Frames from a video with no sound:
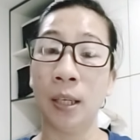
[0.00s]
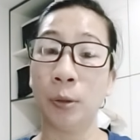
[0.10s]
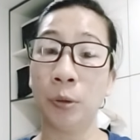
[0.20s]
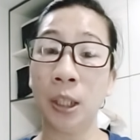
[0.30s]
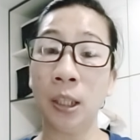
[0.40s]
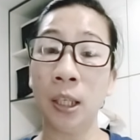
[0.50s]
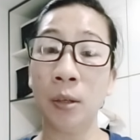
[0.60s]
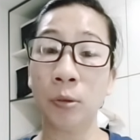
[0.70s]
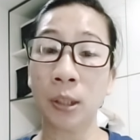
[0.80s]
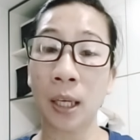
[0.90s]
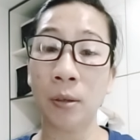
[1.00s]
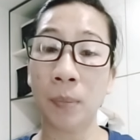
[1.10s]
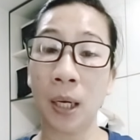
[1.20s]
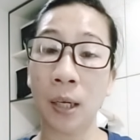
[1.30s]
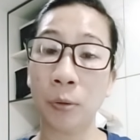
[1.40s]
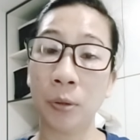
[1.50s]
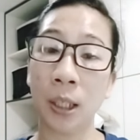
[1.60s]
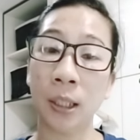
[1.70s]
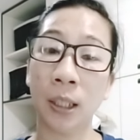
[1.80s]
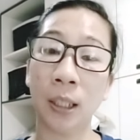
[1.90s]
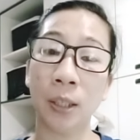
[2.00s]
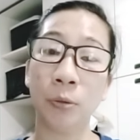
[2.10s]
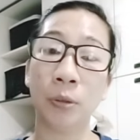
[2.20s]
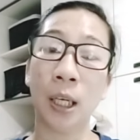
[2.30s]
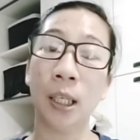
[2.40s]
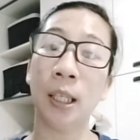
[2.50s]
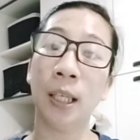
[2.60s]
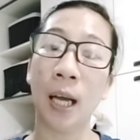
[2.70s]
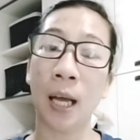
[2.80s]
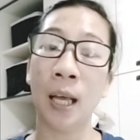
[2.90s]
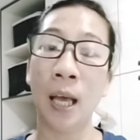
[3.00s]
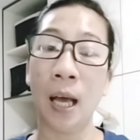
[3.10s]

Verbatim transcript: kung hindi ho tayo makakuha ng ganong halaga